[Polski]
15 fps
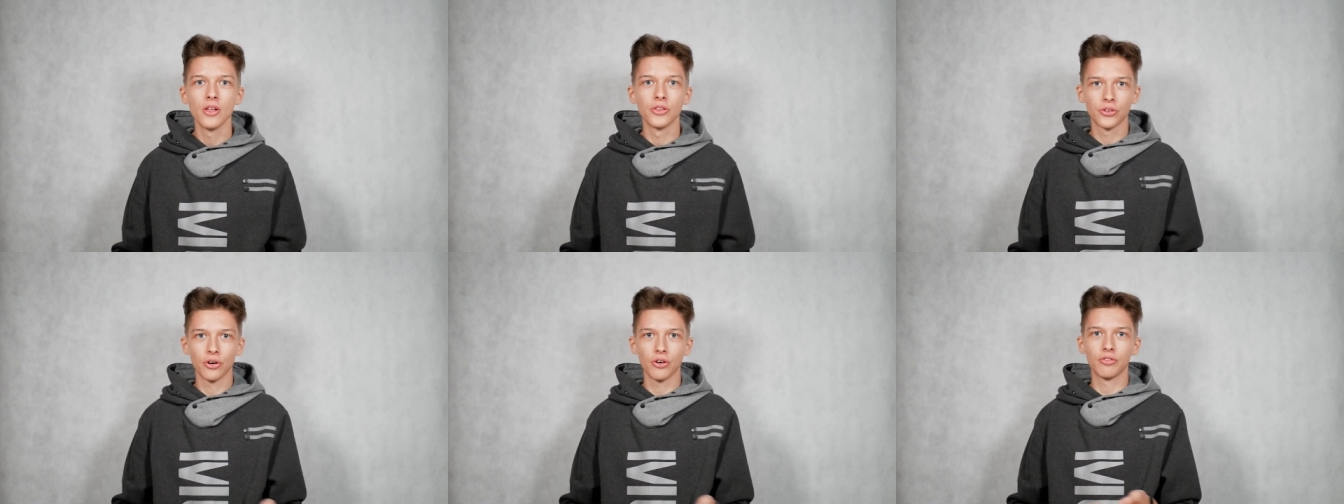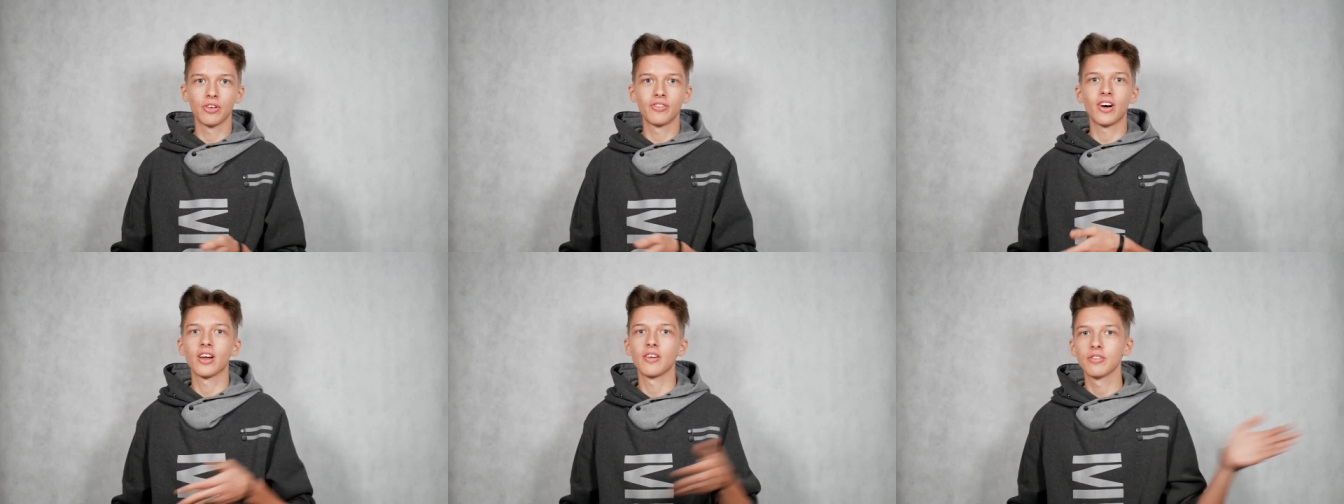to
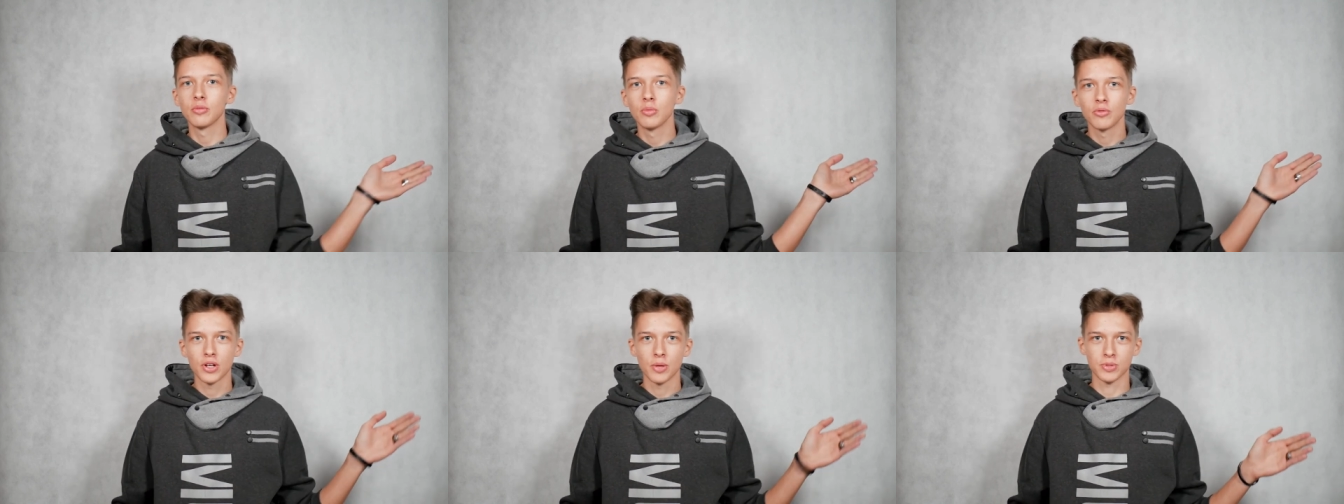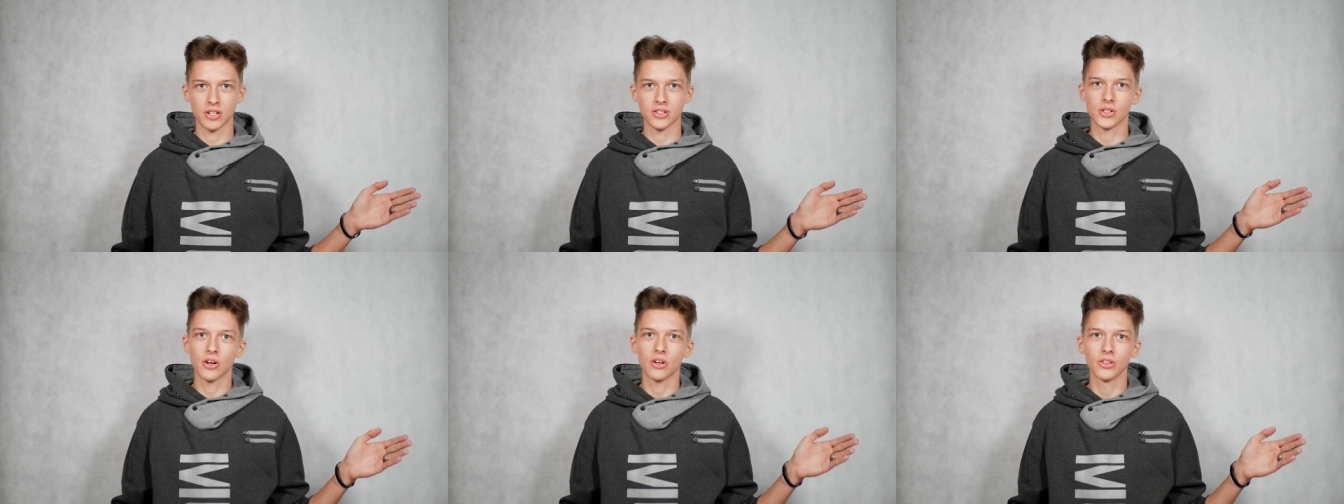wywalam wymówki
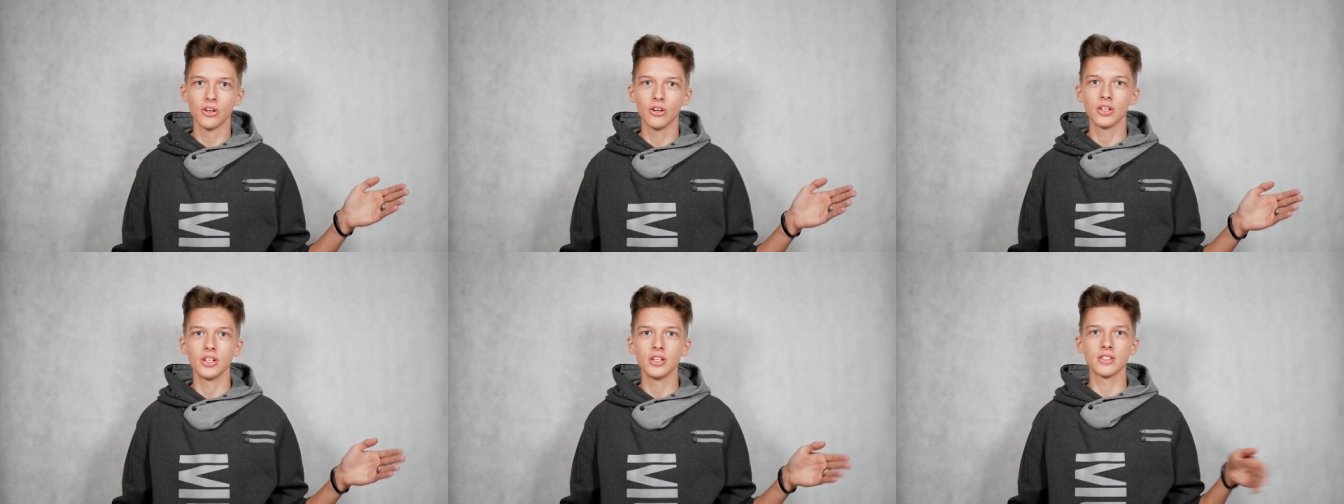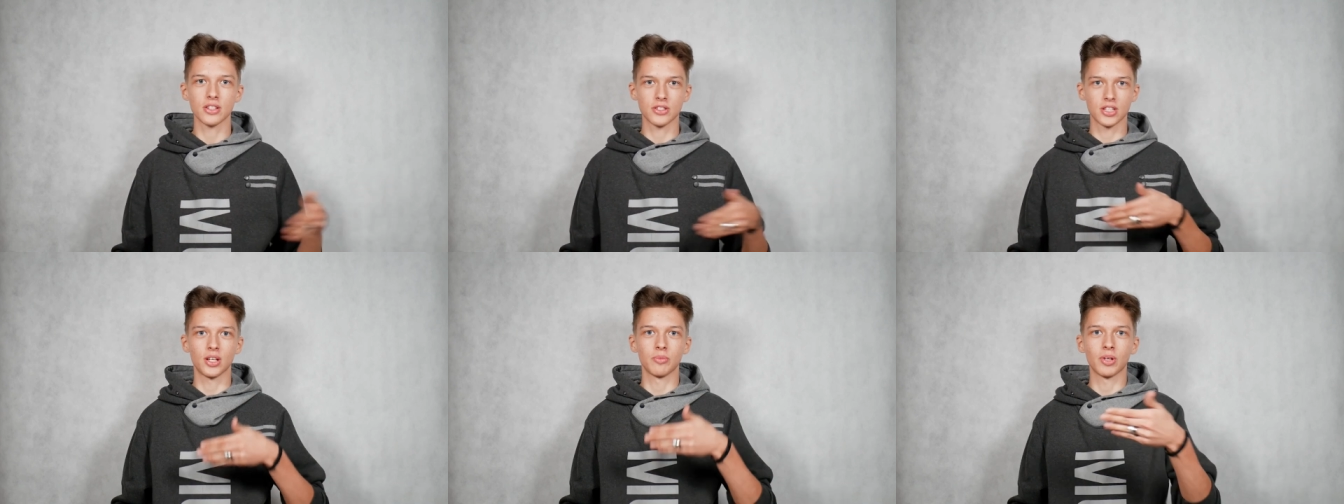przez okno i
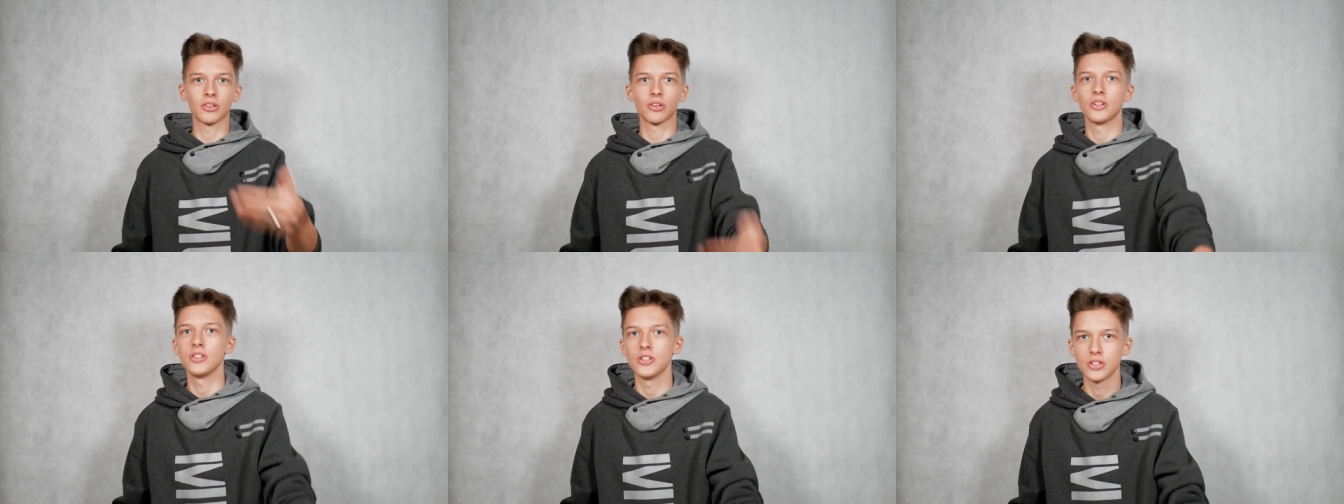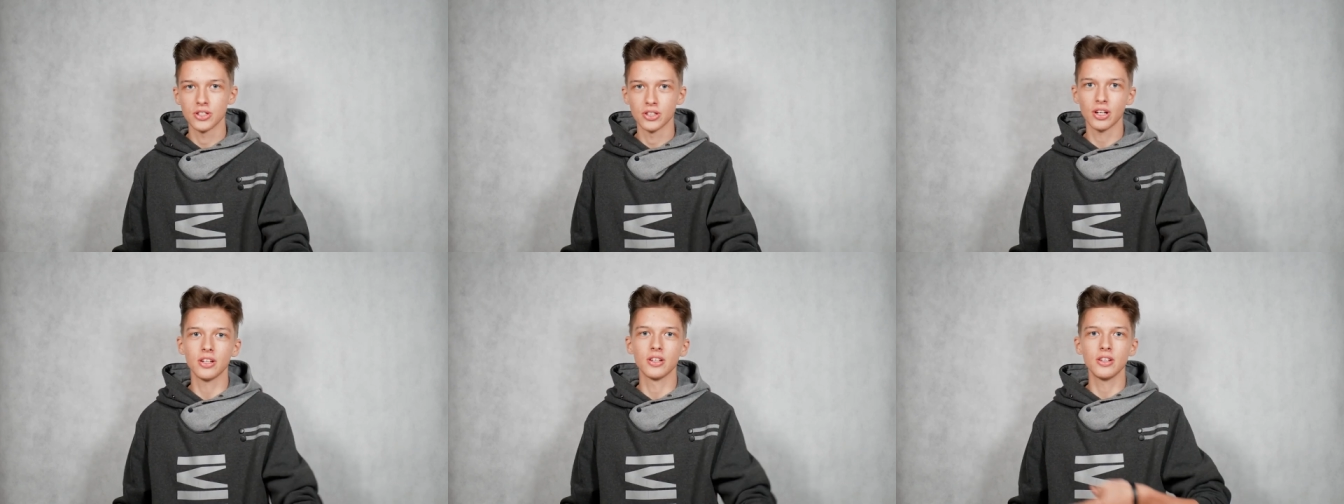zaczynam na to iść,
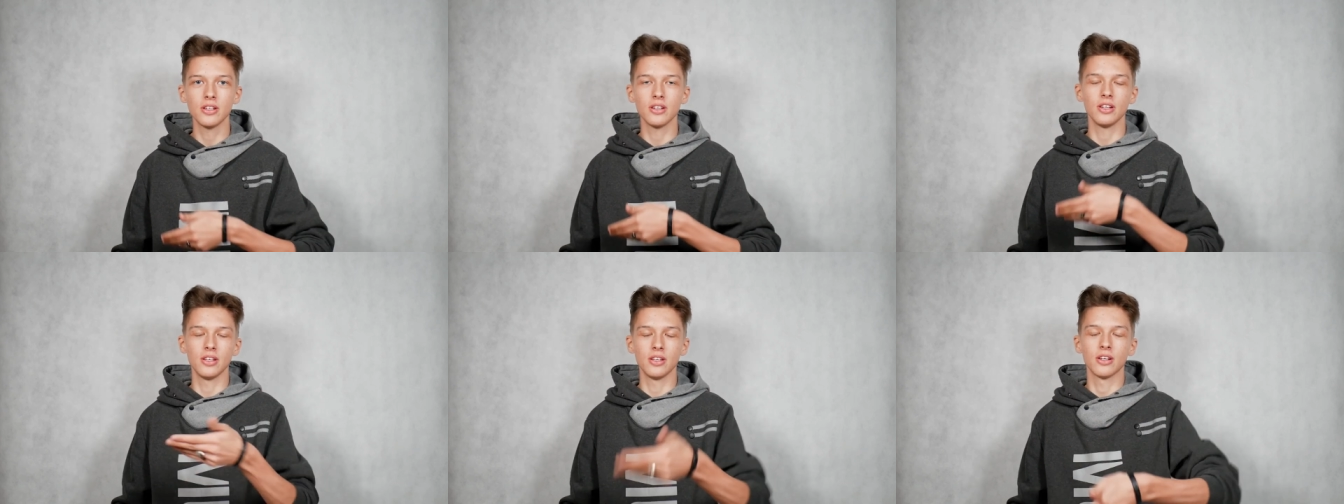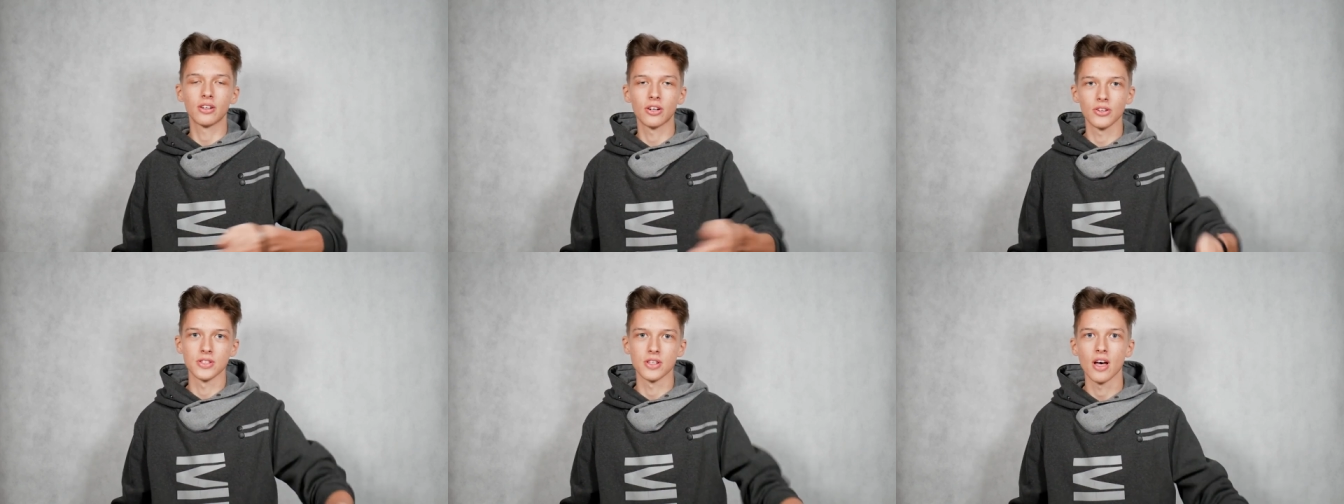nie? I, i
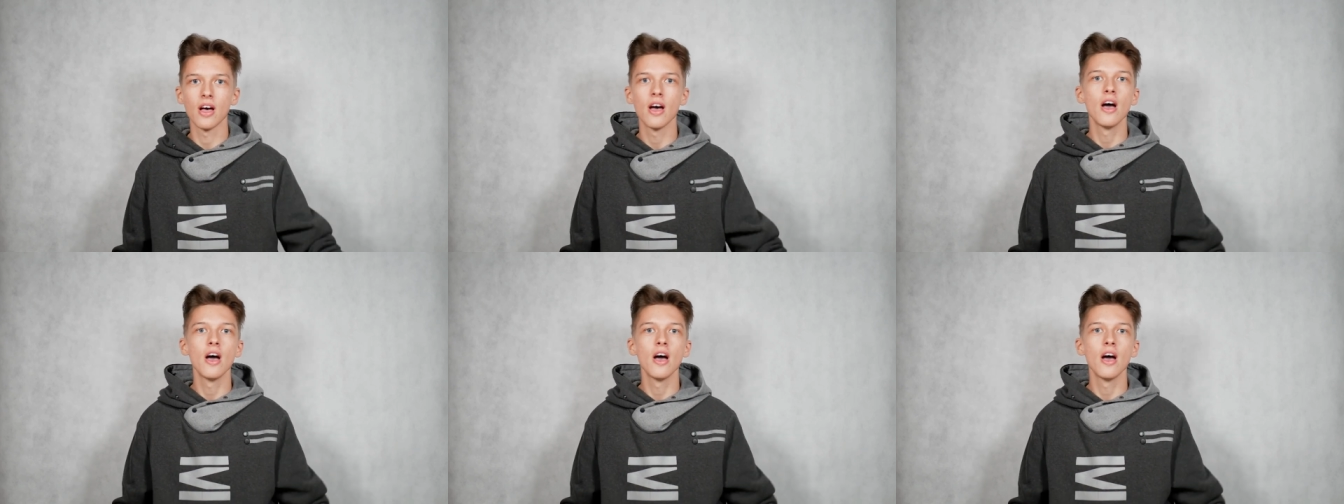chodzę.